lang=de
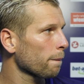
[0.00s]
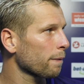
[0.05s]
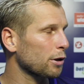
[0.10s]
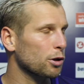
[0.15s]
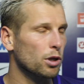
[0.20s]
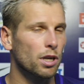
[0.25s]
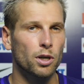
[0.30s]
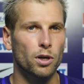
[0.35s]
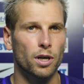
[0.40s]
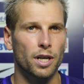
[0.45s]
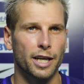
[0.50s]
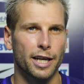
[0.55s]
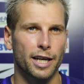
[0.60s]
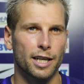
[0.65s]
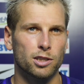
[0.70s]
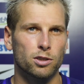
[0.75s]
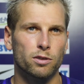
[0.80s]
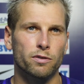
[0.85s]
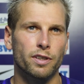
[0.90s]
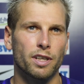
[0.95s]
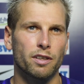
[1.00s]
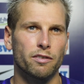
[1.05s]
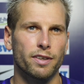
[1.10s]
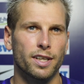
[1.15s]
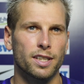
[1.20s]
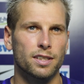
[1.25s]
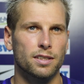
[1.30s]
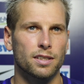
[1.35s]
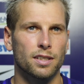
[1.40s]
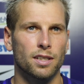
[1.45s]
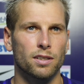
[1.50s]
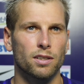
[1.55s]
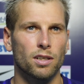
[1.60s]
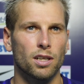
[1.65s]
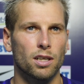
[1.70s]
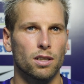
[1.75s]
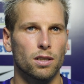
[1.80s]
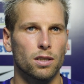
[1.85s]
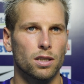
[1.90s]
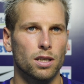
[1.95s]
natürlich noch die Reaktion von den Fans ist ja halt
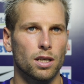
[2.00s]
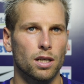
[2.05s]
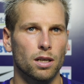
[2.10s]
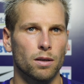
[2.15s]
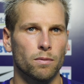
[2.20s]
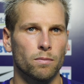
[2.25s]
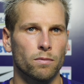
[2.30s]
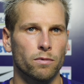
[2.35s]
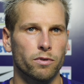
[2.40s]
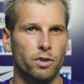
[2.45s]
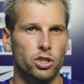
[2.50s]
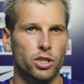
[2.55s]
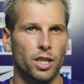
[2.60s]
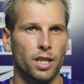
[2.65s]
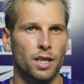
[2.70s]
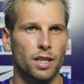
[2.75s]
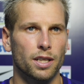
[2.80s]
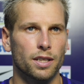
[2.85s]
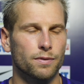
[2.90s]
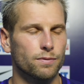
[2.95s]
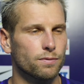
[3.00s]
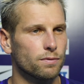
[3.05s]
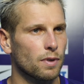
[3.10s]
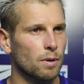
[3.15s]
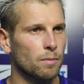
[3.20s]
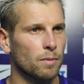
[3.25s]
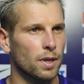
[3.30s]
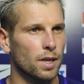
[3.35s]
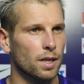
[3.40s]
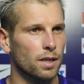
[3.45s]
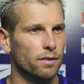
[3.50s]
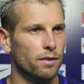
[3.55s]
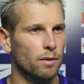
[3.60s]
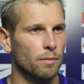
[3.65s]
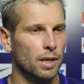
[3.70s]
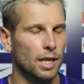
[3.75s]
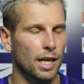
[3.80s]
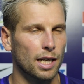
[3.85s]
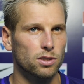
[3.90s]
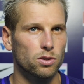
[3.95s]
natürlich auch ähm, verständlich, wenn man, wenn
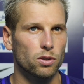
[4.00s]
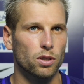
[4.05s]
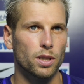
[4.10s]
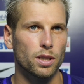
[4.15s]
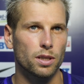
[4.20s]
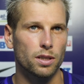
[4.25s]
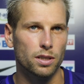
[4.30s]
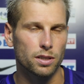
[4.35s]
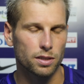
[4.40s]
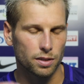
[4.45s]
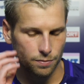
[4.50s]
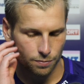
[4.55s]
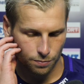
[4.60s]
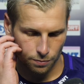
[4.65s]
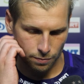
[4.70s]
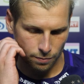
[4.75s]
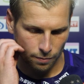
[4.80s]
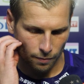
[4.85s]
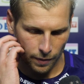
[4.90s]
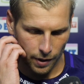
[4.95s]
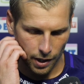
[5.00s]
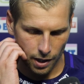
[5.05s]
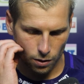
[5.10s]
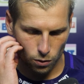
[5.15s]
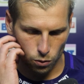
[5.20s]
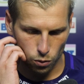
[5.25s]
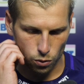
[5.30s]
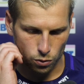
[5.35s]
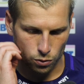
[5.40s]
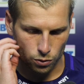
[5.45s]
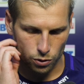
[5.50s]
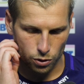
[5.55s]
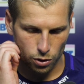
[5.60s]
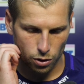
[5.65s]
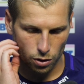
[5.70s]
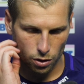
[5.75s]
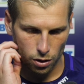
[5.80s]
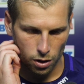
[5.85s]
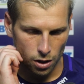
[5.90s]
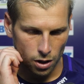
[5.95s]
man 13 hinten ist. Und
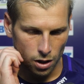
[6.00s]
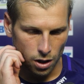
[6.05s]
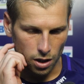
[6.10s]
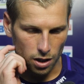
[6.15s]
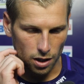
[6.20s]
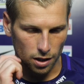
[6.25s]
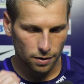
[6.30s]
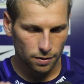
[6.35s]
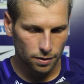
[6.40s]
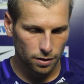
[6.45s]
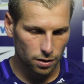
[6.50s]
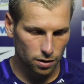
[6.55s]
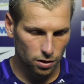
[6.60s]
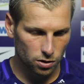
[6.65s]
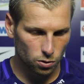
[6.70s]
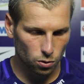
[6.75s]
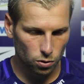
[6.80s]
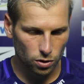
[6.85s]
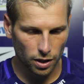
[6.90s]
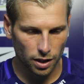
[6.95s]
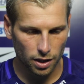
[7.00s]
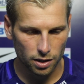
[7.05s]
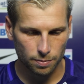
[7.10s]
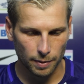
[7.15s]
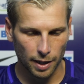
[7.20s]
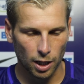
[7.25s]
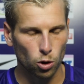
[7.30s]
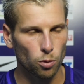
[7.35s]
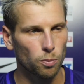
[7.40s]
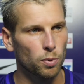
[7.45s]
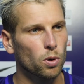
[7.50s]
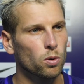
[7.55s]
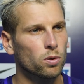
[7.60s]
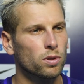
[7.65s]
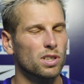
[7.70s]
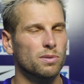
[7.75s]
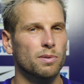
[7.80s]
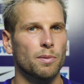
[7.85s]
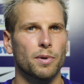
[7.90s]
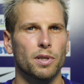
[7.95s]
ja, das Gute ist bei der
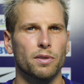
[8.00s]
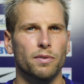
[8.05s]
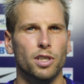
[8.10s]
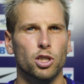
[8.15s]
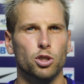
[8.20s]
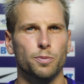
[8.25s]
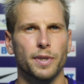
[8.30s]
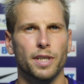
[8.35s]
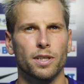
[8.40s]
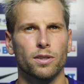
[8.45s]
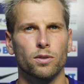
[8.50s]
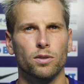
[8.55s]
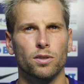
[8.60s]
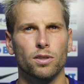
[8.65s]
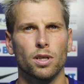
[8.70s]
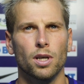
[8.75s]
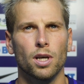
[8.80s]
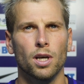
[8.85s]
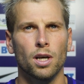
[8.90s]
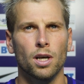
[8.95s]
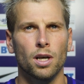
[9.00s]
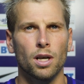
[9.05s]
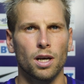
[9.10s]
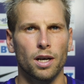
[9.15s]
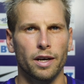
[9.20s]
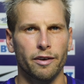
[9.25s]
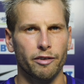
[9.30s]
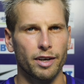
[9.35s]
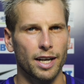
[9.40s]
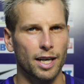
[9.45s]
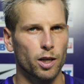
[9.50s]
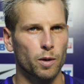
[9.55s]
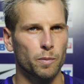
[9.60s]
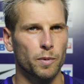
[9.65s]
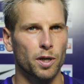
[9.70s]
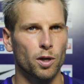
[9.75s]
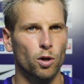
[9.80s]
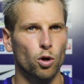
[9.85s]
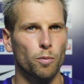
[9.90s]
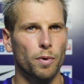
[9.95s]
Doppelrunde, dass wir bald wieder spielen und äh, vielleicht können
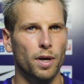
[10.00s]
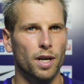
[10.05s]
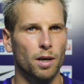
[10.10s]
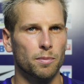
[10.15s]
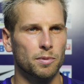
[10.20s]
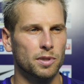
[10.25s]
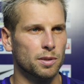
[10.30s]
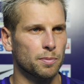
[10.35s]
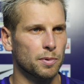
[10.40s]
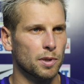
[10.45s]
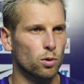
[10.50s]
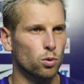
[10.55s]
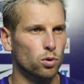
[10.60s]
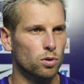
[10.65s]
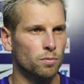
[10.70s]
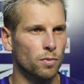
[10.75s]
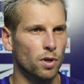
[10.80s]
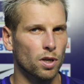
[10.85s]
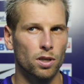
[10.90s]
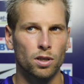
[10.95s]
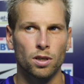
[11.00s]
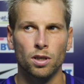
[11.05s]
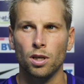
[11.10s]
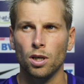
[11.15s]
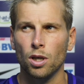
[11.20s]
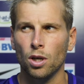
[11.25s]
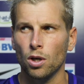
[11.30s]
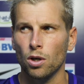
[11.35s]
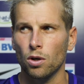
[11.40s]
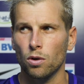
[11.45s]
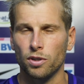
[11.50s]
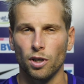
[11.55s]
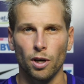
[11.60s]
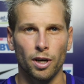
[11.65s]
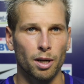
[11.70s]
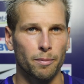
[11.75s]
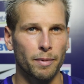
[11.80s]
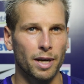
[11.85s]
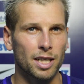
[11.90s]
wir den Europacup das ein bisschen gut machen und auch in der